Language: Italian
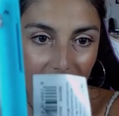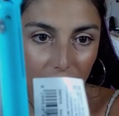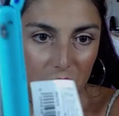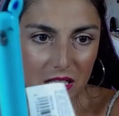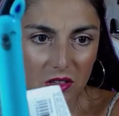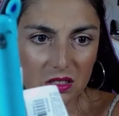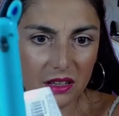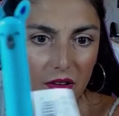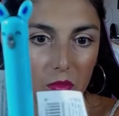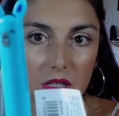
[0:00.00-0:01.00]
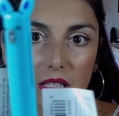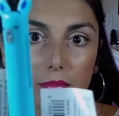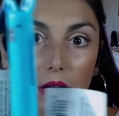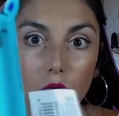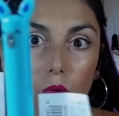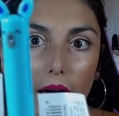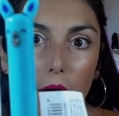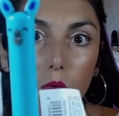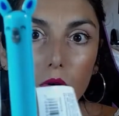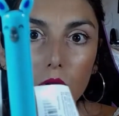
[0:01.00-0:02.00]
Queste costavano, mi sembra, 2
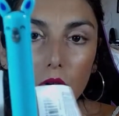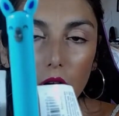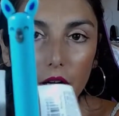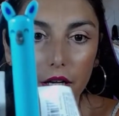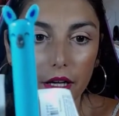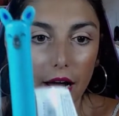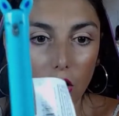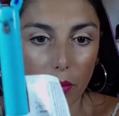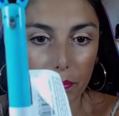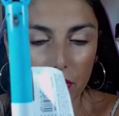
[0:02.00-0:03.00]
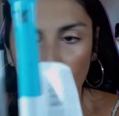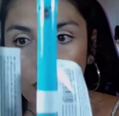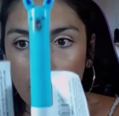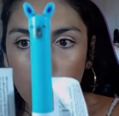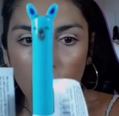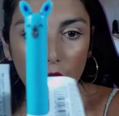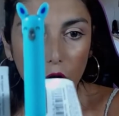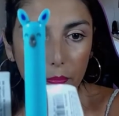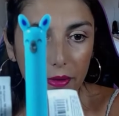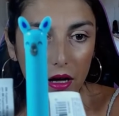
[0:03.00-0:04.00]
euro eh, la coppia. No, 1 euro la
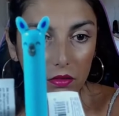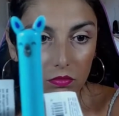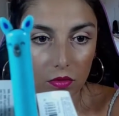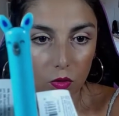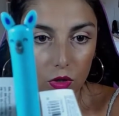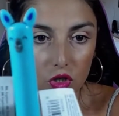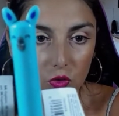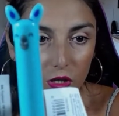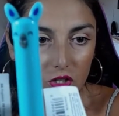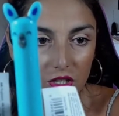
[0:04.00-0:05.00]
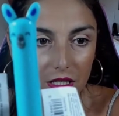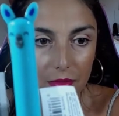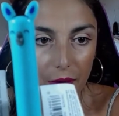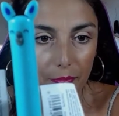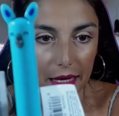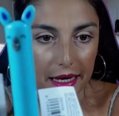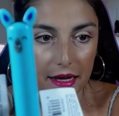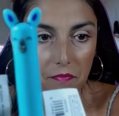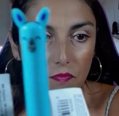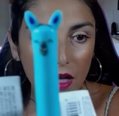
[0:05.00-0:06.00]
coppia. Quindi 50 centesimi a penna.